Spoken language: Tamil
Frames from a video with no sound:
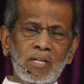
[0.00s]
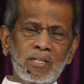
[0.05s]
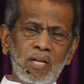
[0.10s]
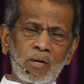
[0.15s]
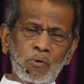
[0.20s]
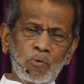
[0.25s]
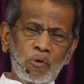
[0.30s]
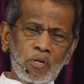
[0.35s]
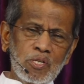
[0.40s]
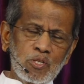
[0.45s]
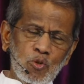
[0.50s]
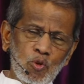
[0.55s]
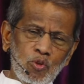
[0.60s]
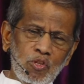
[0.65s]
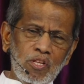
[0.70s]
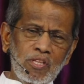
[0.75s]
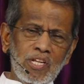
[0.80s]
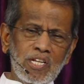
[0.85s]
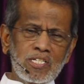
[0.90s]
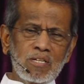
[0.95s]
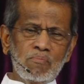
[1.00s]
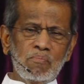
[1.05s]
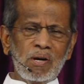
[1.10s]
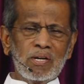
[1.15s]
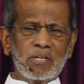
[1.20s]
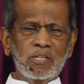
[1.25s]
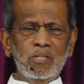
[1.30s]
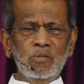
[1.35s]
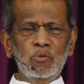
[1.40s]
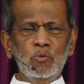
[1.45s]
தன்னுடைய சொந்த
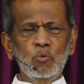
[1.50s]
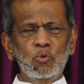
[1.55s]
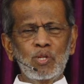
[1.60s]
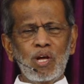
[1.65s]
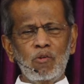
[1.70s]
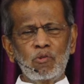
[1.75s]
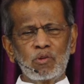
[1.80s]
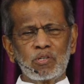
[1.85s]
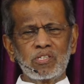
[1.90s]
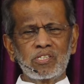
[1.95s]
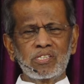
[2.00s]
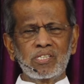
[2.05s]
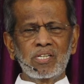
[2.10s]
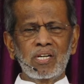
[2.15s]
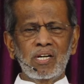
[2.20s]
தேசமாகிய யூதாவுக்கு